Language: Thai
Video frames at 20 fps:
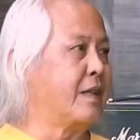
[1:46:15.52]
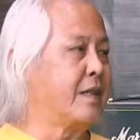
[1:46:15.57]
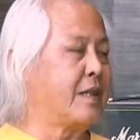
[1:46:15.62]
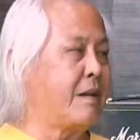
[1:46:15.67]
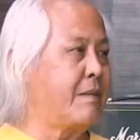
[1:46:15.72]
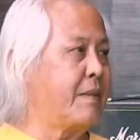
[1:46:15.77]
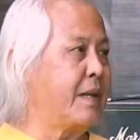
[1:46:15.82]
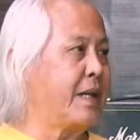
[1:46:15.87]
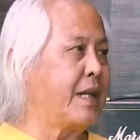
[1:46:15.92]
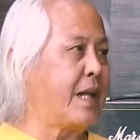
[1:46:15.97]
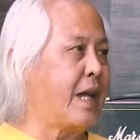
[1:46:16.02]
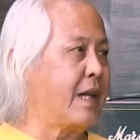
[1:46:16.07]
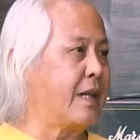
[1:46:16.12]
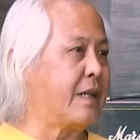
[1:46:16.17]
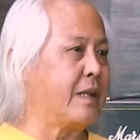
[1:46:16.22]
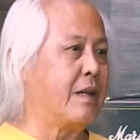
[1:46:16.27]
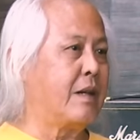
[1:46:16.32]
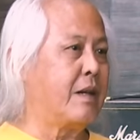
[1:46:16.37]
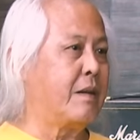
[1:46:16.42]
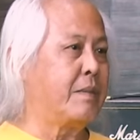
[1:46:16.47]
ถ้าไม่ทัน
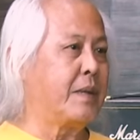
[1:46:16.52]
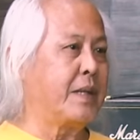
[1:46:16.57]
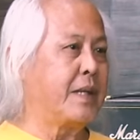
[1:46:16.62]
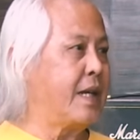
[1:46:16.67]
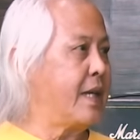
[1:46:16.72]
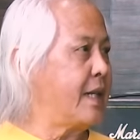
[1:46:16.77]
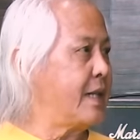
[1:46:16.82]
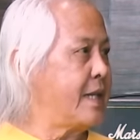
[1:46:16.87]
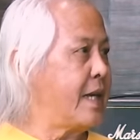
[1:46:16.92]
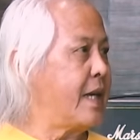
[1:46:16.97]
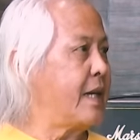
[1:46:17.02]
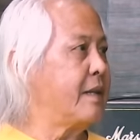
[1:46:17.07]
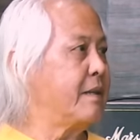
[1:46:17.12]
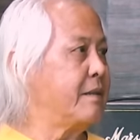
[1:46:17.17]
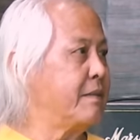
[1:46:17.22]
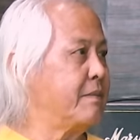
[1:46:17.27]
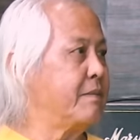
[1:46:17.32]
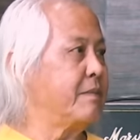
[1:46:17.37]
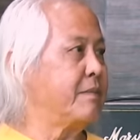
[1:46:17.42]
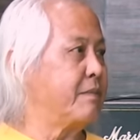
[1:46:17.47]
ก็ประเทศเจ๊ง
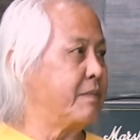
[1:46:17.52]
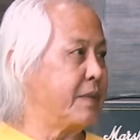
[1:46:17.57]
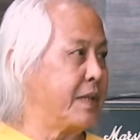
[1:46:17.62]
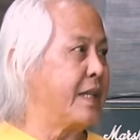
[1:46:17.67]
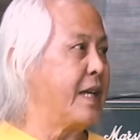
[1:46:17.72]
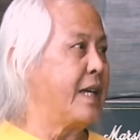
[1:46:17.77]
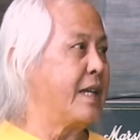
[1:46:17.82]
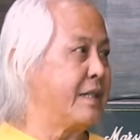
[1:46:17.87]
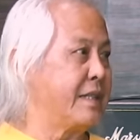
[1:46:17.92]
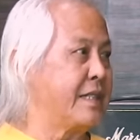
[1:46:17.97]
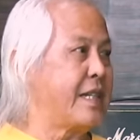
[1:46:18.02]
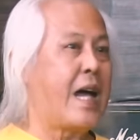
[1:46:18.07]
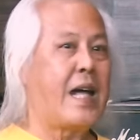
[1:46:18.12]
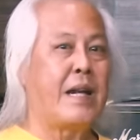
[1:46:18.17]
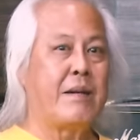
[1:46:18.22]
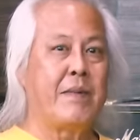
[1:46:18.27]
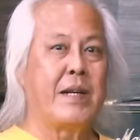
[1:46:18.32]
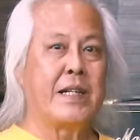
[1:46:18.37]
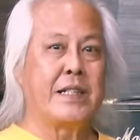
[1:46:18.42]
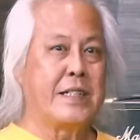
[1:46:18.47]
ประเทศชา
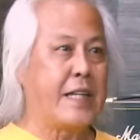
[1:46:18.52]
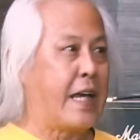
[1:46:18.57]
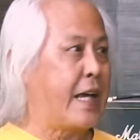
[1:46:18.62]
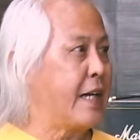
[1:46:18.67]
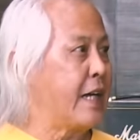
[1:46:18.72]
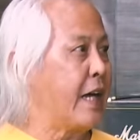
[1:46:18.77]
ติแม่งเจ๊ง